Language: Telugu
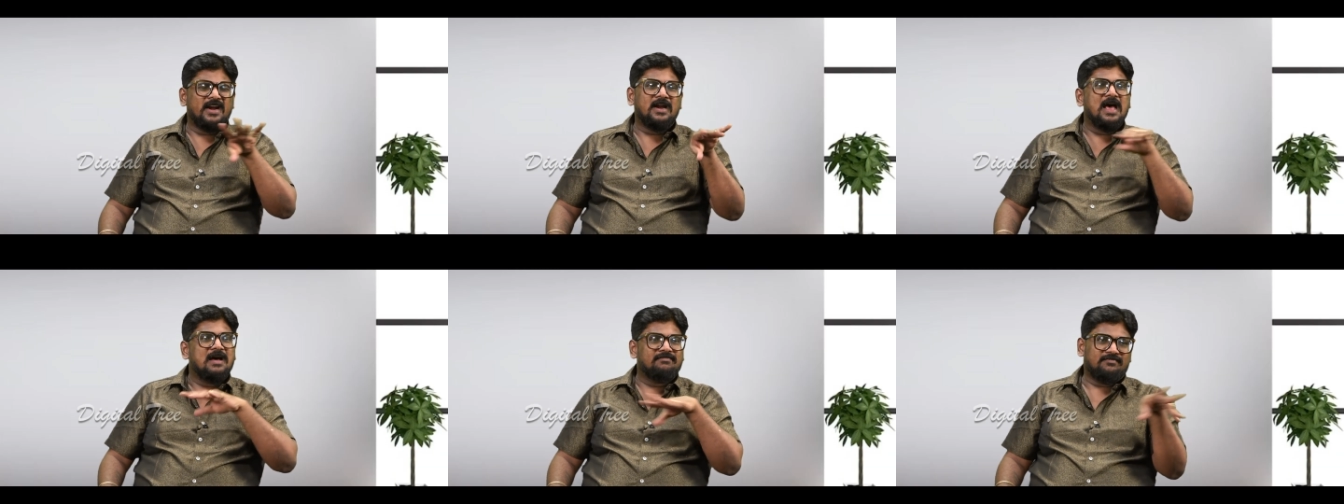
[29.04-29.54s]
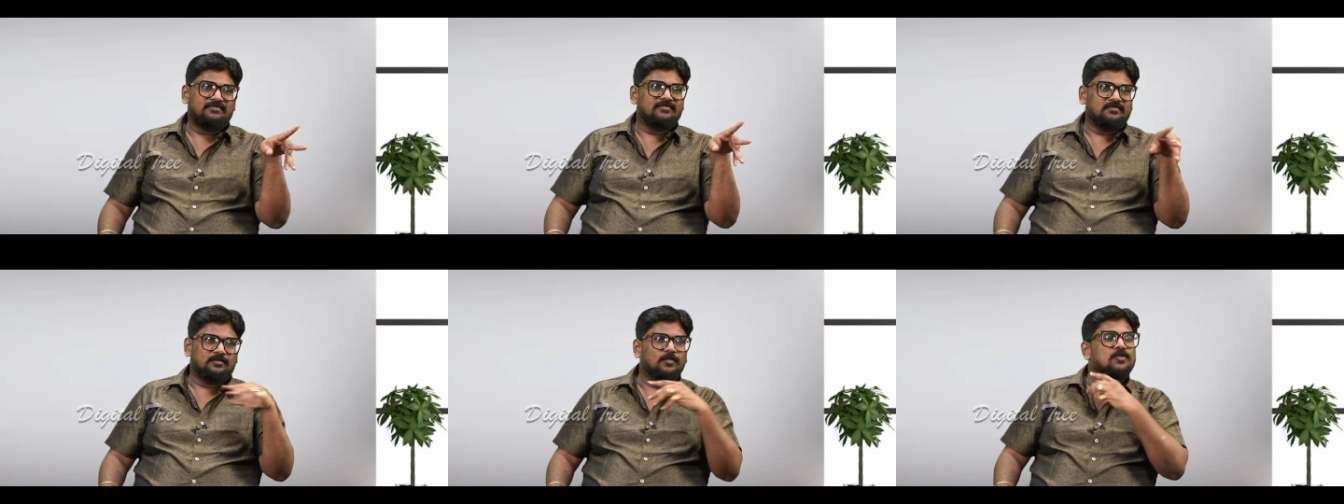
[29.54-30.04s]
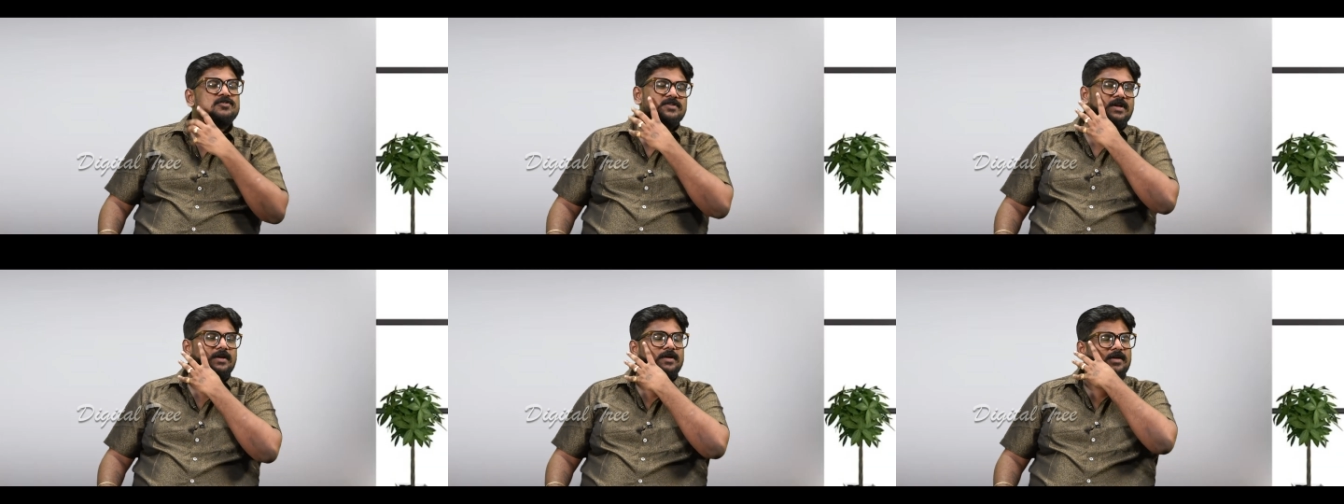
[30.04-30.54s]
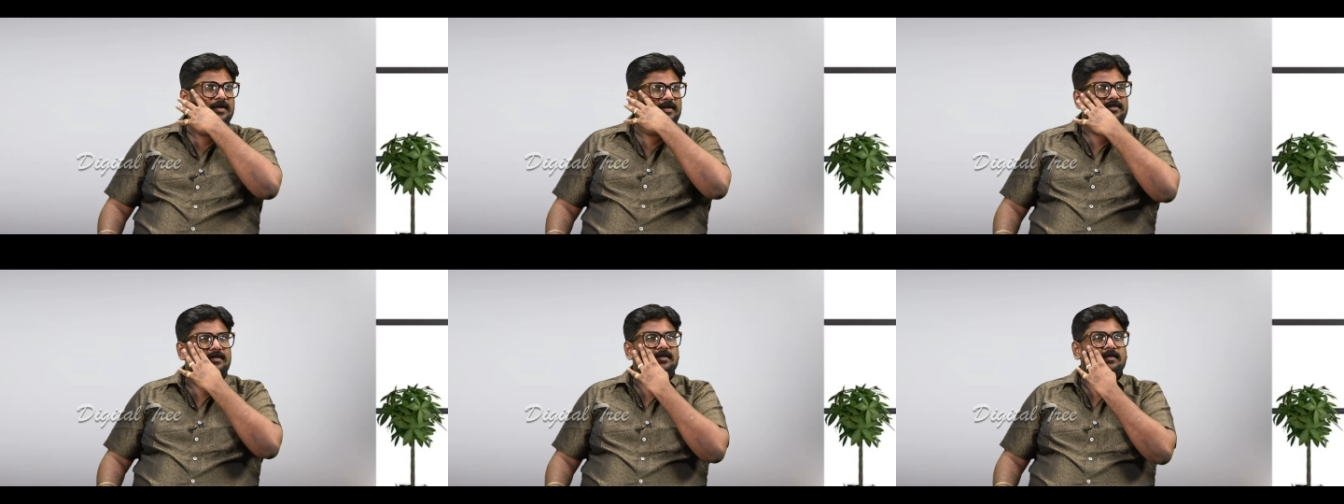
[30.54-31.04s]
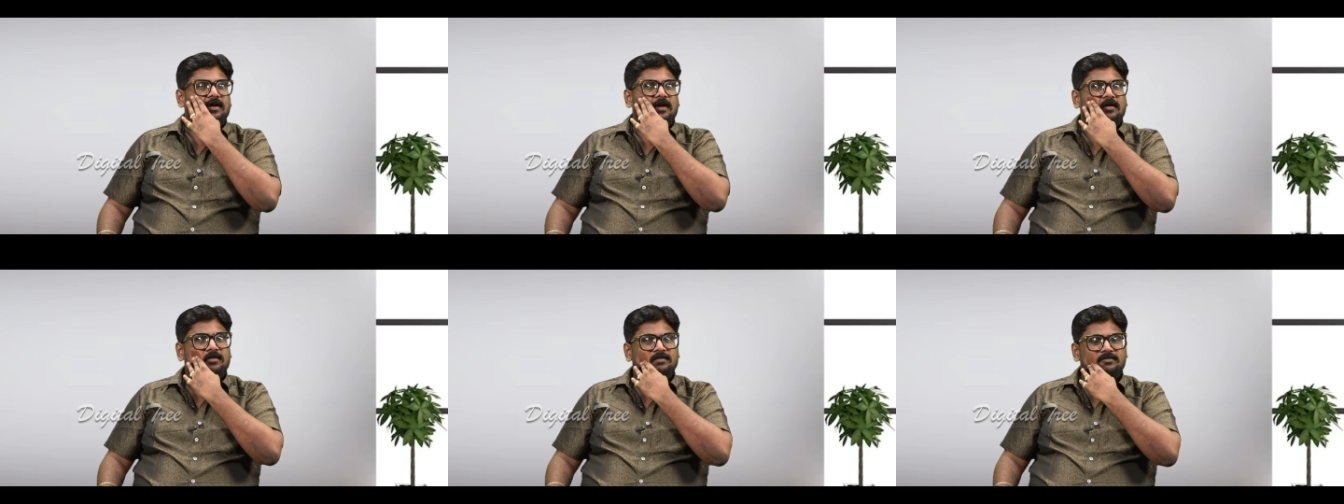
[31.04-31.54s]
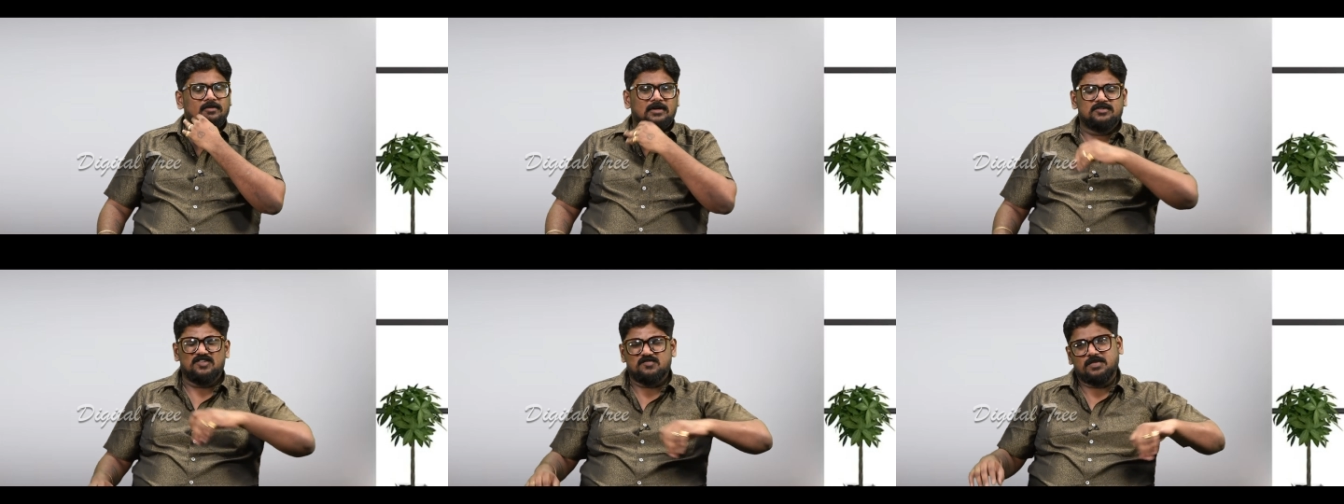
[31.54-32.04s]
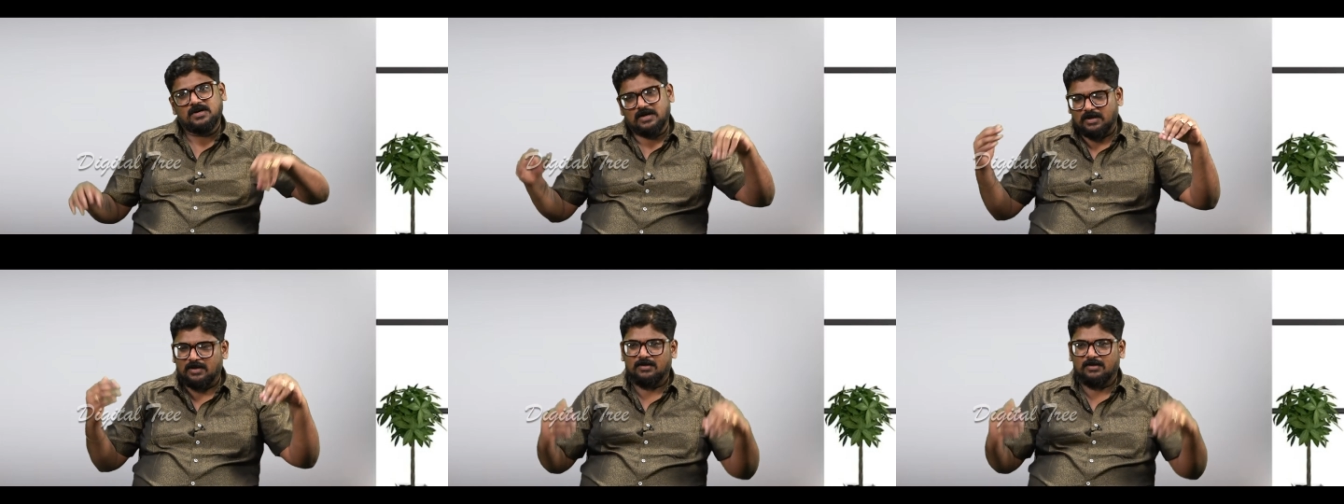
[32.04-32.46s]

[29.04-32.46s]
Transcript: త్రీ అండ్ హాఫ్ మోస్ట్లీ ఫుల్గా చూడాలి బట్